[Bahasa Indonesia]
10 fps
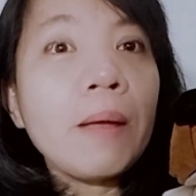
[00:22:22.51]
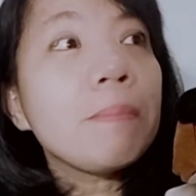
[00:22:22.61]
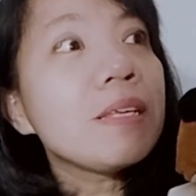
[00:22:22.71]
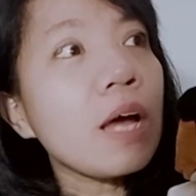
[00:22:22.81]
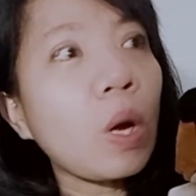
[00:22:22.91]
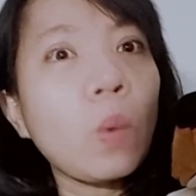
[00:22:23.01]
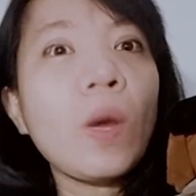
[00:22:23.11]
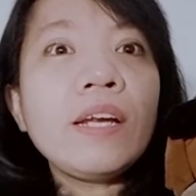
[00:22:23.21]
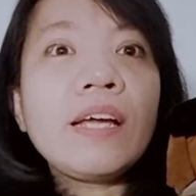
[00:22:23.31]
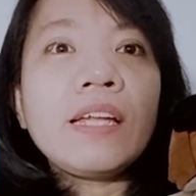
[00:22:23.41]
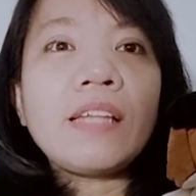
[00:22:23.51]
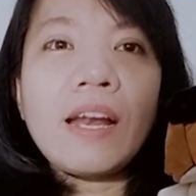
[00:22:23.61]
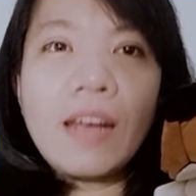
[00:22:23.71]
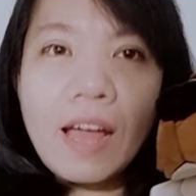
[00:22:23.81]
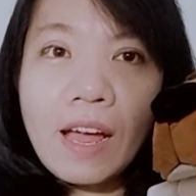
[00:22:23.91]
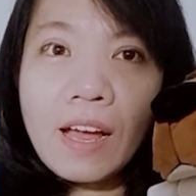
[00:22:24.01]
bisa keluar dari tanah